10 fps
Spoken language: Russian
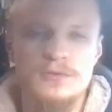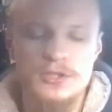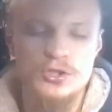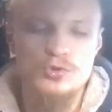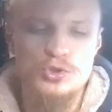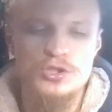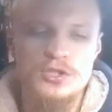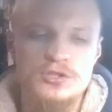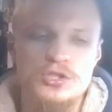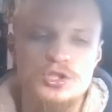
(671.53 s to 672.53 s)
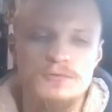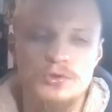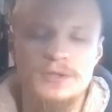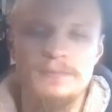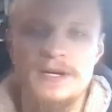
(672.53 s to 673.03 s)

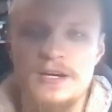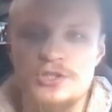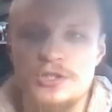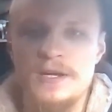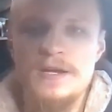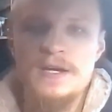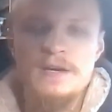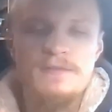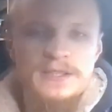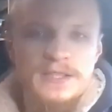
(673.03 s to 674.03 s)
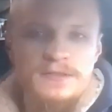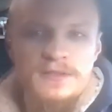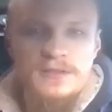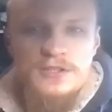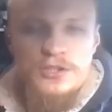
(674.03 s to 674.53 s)
1404 как же Ванна
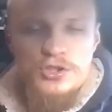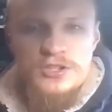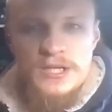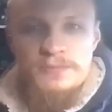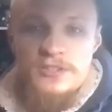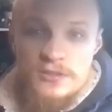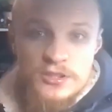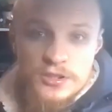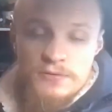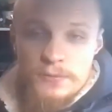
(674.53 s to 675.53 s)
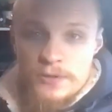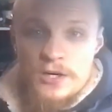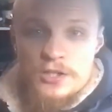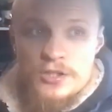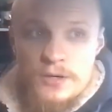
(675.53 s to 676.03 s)
2070, если ты
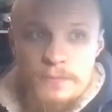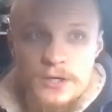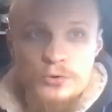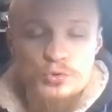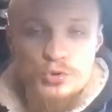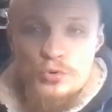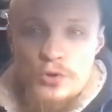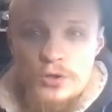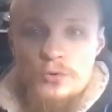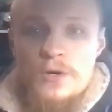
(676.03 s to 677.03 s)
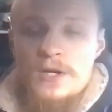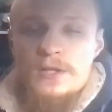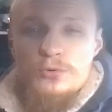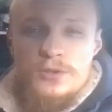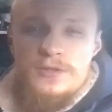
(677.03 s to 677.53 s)
выбираешь как бы одну сторону,
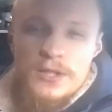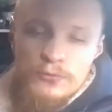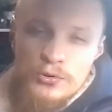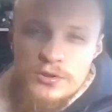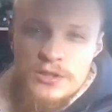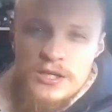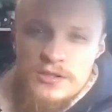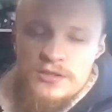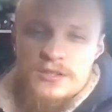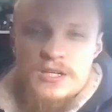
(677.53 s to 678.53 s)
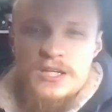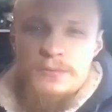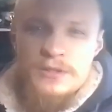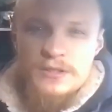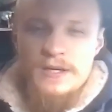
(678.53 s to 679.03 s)
ну ты все равно встретишься с
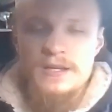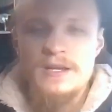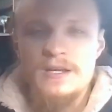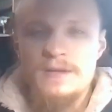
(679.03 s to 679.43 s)
какими-то